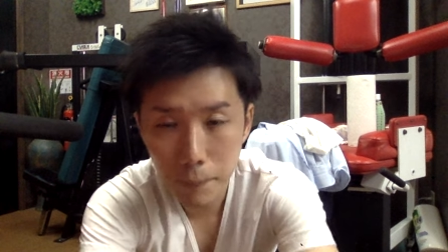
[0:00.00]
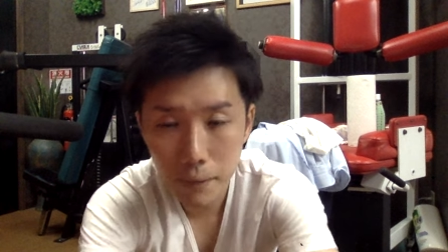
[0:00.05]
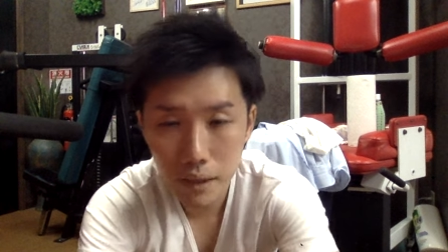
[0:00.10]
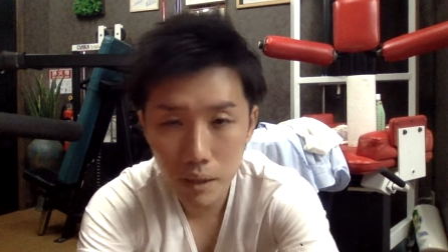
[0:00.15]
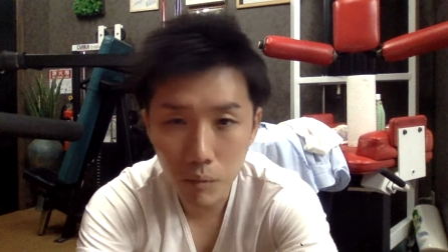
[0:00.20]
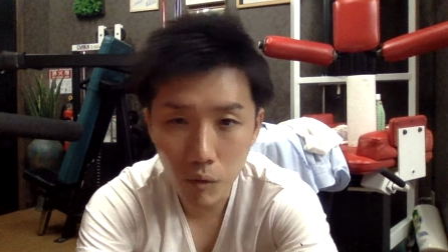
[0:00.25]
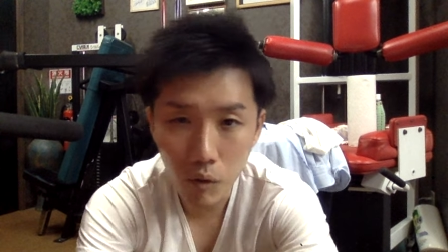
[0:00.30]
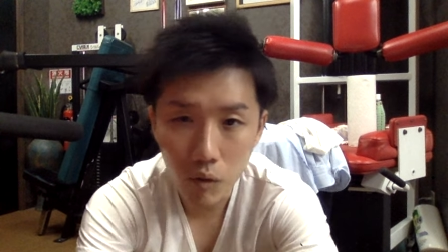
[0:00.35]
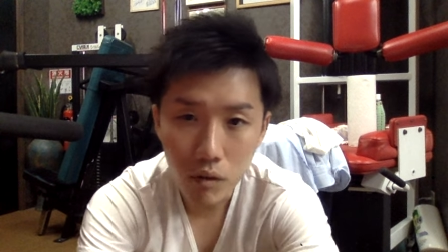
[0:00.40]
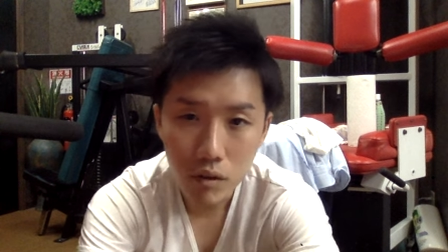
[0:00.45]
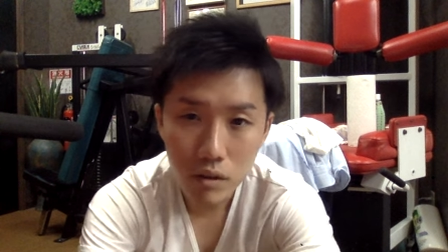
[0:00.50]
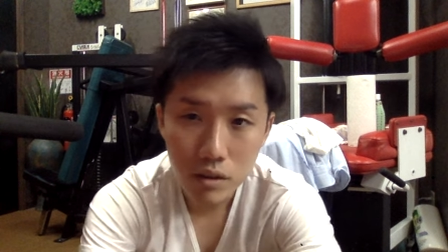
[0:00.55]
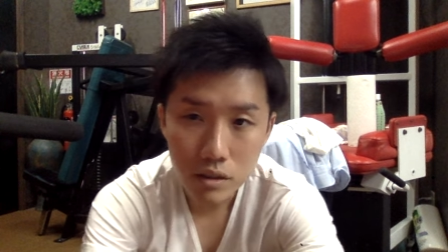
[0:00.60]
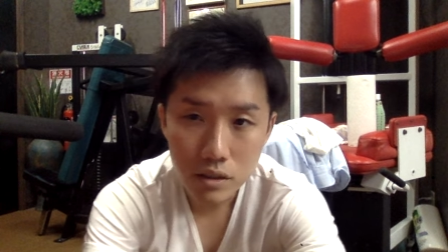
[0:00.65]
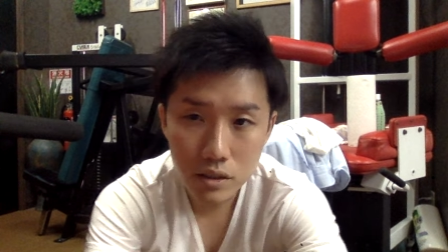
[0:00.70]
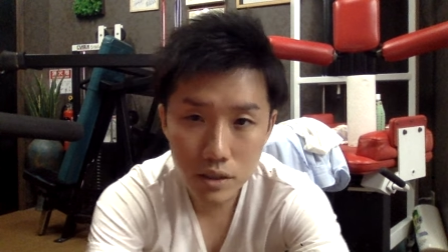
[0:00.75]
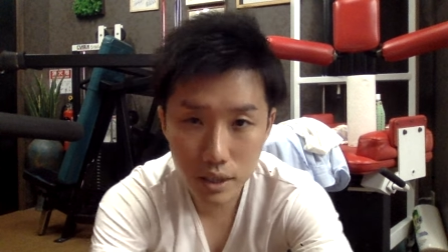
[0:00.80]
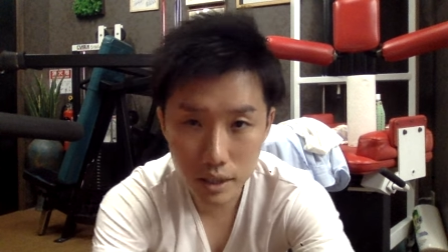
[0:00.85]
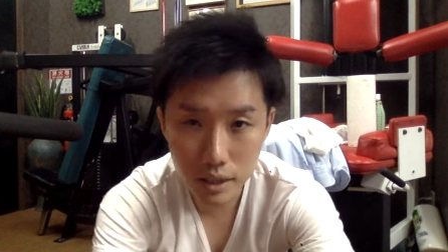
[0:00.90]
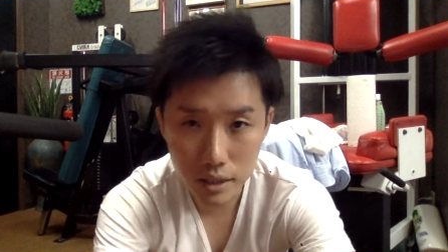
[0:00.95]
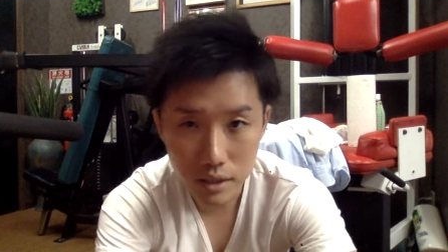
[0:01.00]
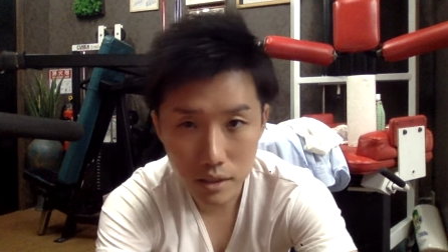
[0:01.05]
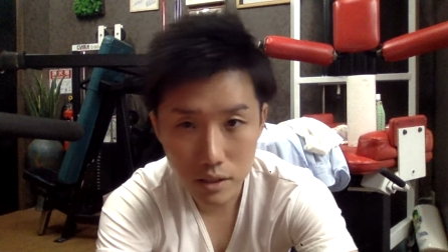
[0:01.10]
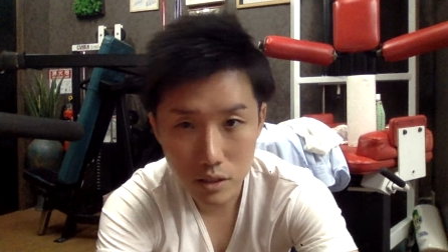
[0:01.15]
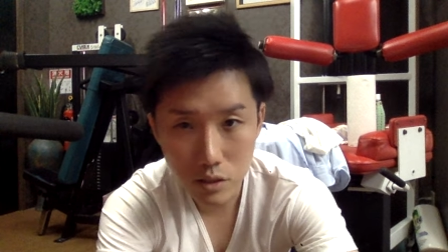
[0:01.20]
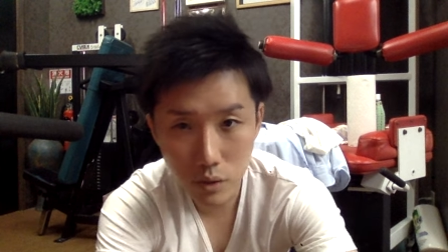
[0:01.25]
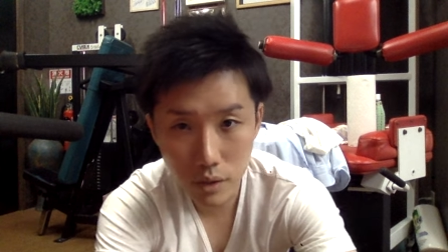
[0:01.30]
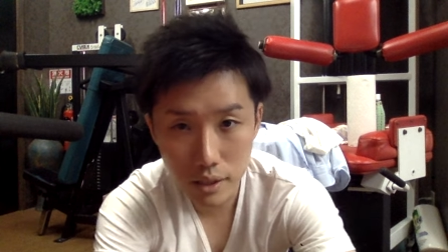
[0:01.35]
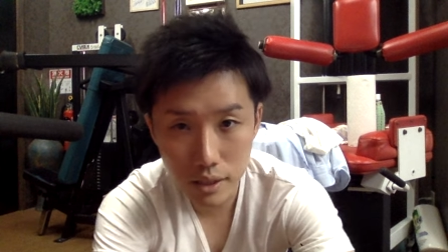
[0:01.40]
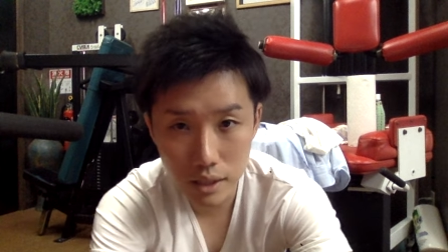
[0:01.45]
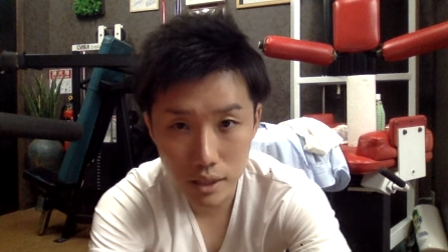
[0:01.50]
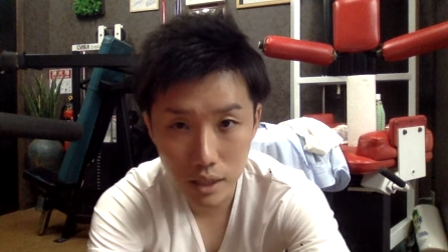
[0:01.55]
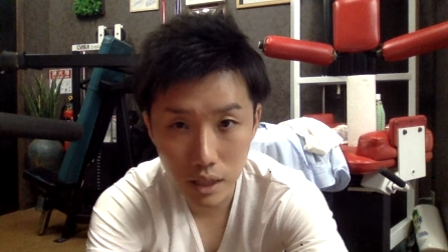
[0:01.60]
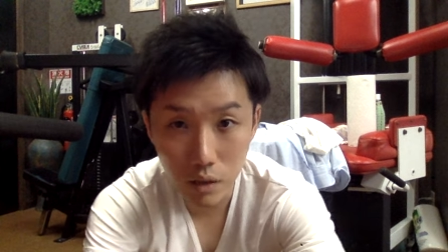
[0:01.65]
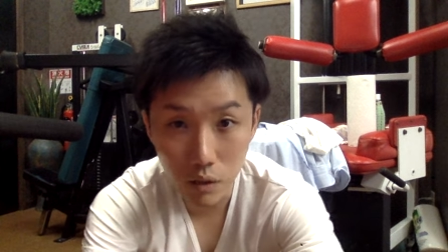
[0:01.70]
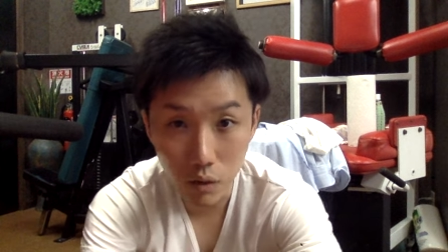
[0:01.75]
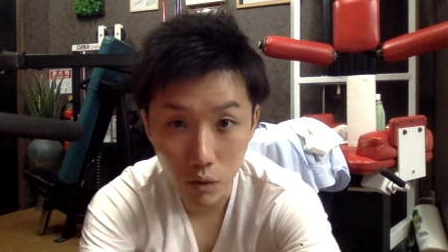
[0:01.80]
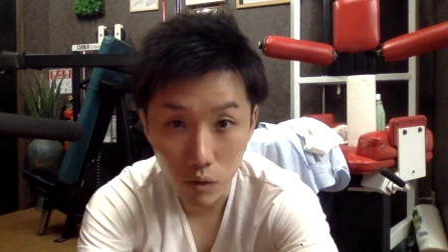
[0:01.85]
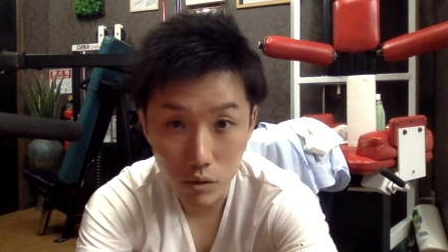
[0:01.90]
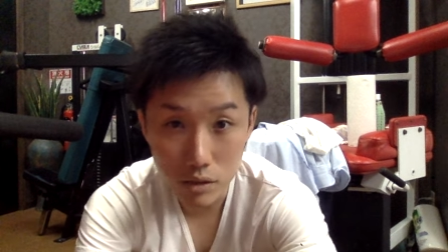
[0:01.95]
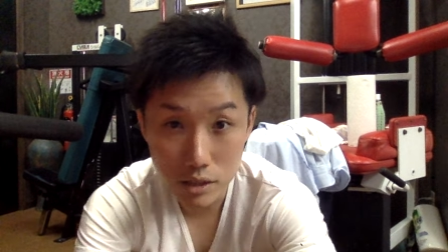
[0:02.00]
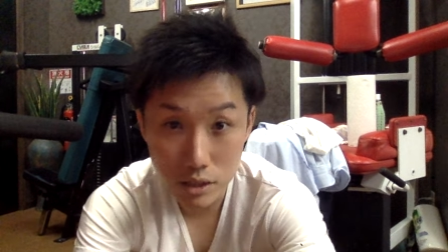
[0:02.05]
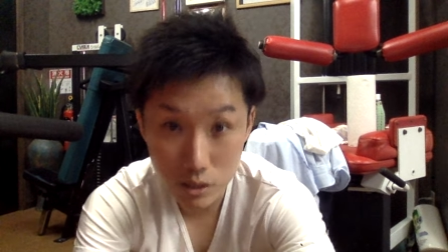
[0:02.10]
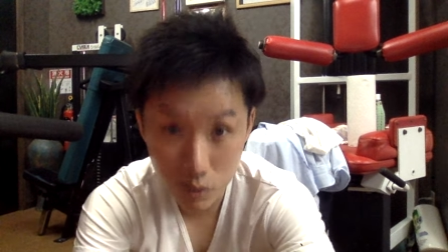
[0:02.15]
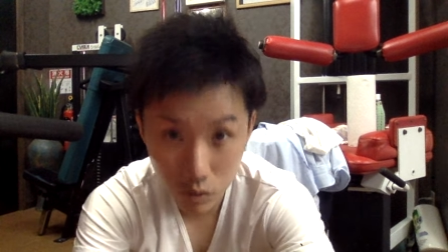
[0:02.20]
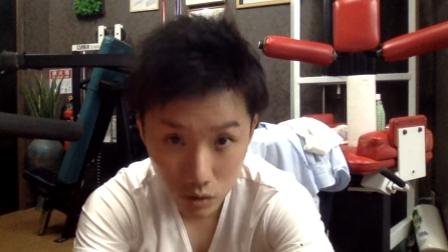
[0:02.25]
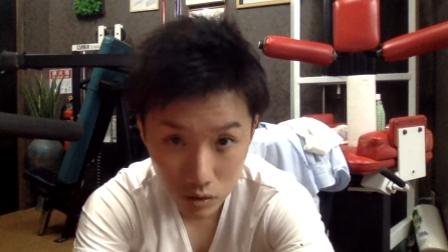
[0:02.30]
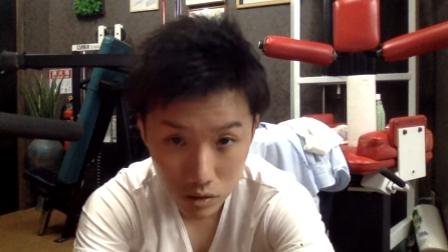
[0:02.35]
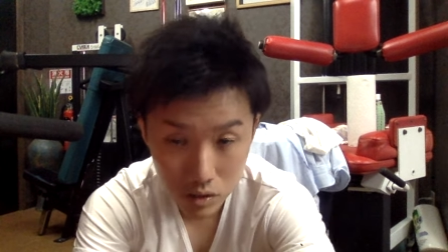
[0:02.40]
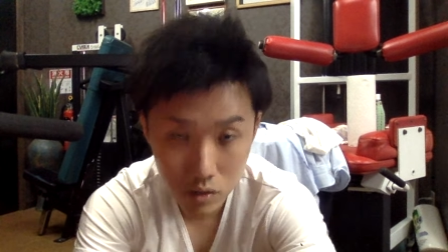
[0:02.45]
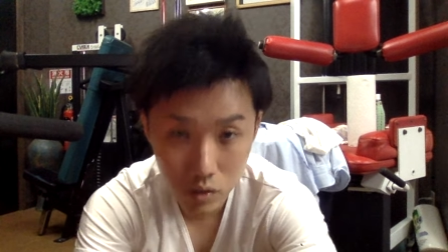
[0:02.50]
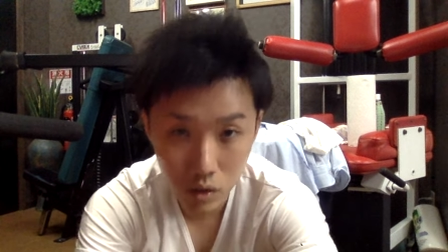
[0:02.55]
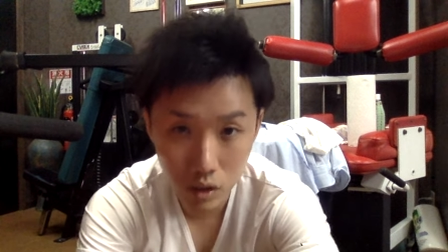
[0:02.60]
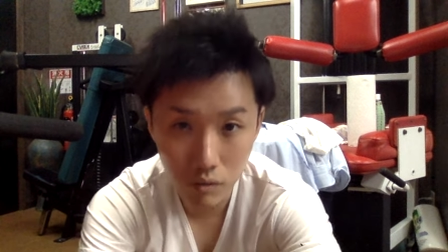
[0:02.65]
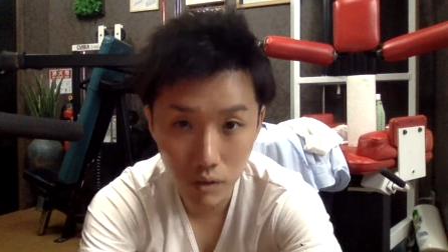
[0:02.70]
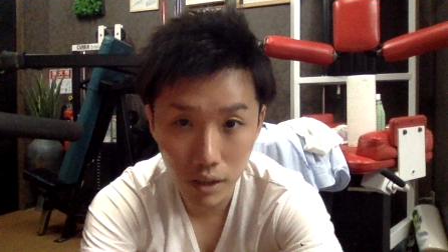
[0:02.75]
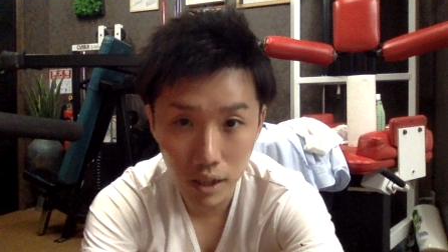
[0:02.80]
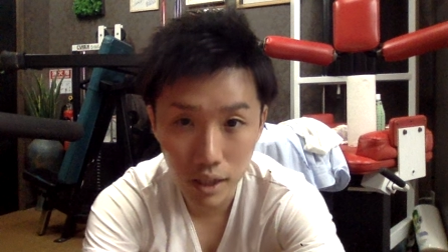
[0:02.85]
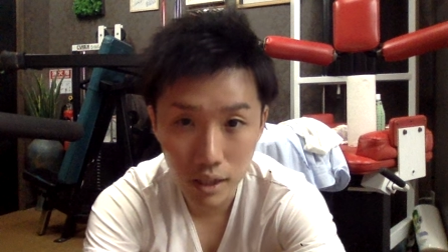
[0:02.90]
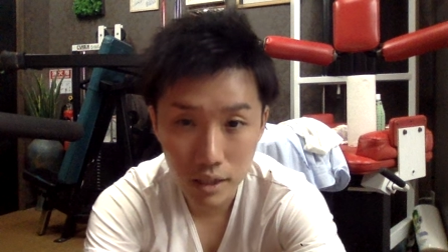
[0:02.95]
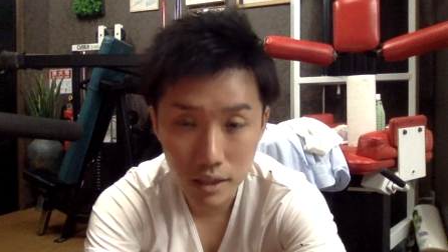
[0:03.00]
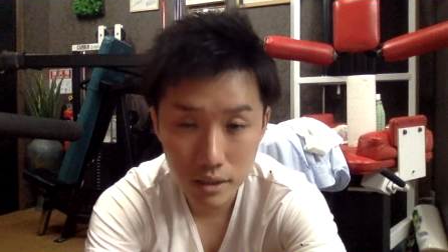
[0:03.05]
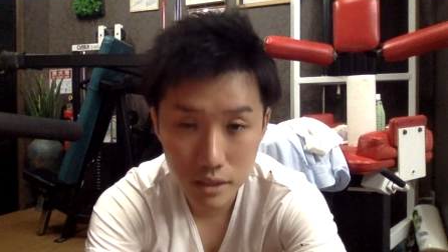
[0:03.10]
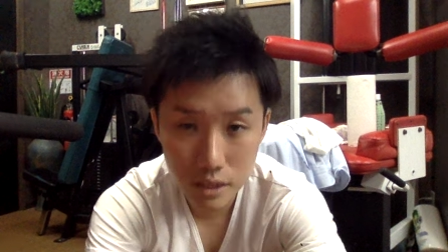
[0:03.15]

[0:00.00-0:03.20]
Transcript: でも、次、そうやって作業、仕事するときは、